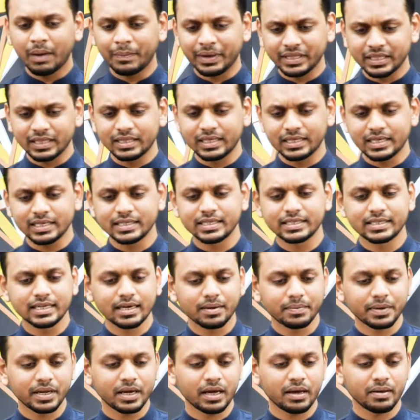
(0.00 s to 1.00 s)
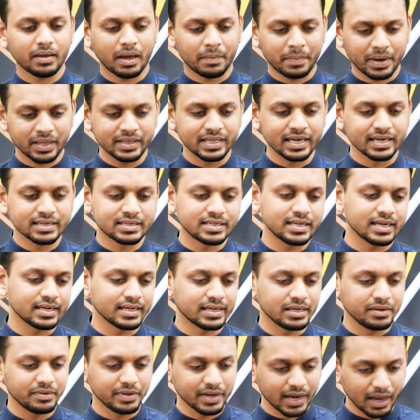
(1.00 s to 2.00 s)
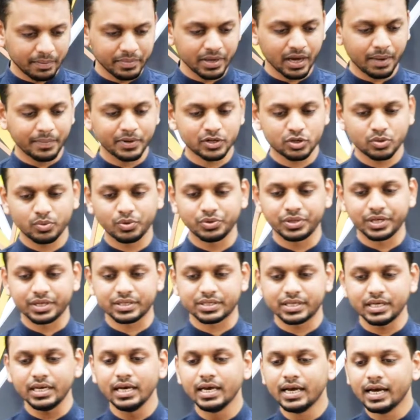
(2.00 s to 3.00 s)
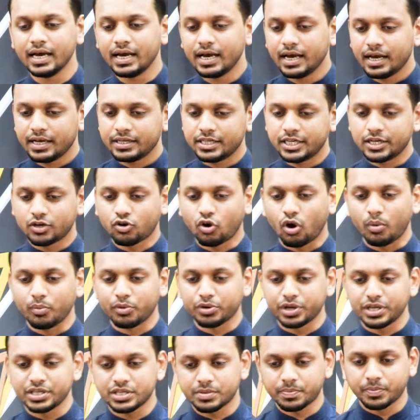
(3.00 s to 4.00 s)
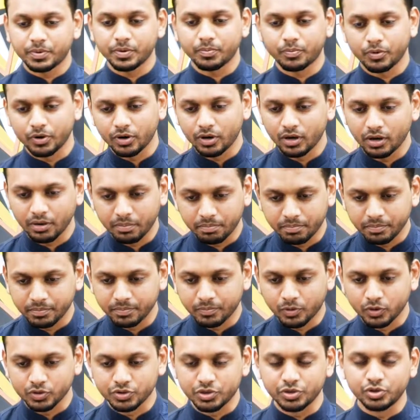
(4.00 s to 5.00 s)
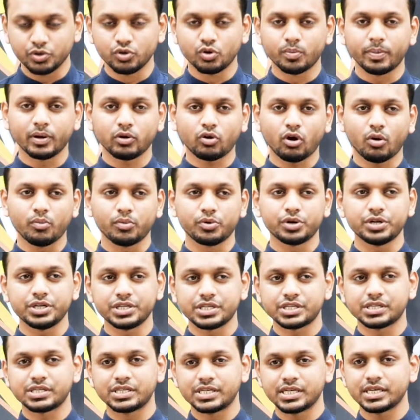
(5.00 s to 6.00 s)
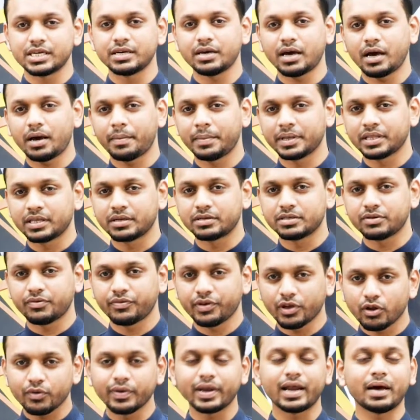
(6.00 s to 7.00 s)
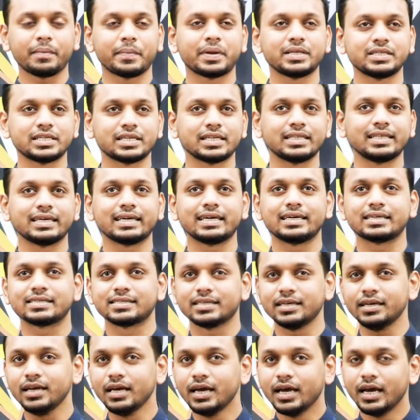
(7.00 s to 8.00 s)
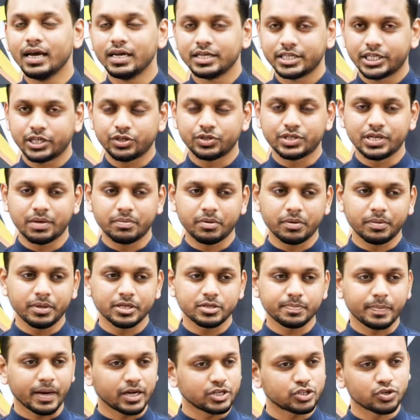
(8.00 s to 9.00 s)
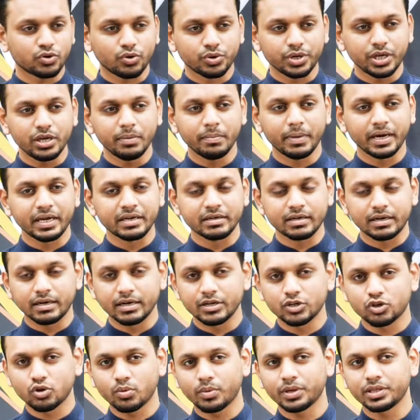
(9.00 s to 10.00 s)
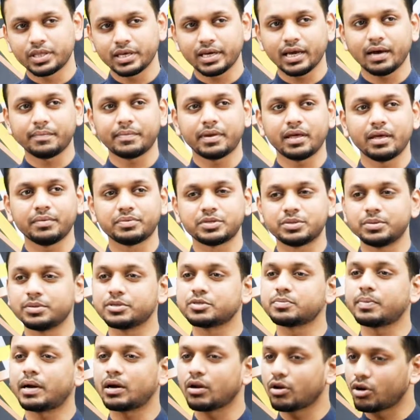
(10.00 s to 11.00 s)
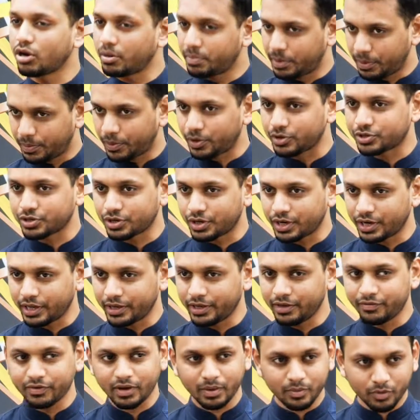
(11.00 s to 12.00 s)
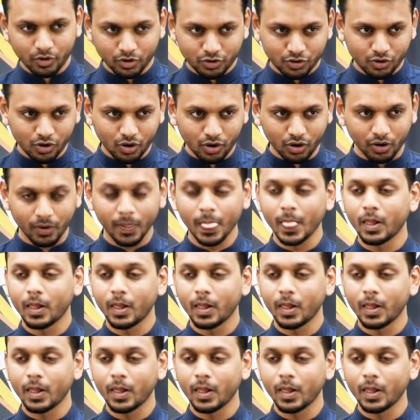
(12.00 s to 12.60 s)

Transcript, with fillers: আমাদের দেশে যেটা আমরা আমরা দেখছি আর কি আমি আমার সময় দেখছি যে কমনেস্ট প্রসিডিউর বা কমনেস্ট যে আমাদের যে ফেরোমেন আমরা যেটা দেখে আসছি সেটা হচ্ছে এমবিবিএস পাশ করি বা ইন্টারনের সময় থেকে আমরা এফ সিবিএস পাঠানোর প্রিপারেশন নেই ইফ আই এম নট রং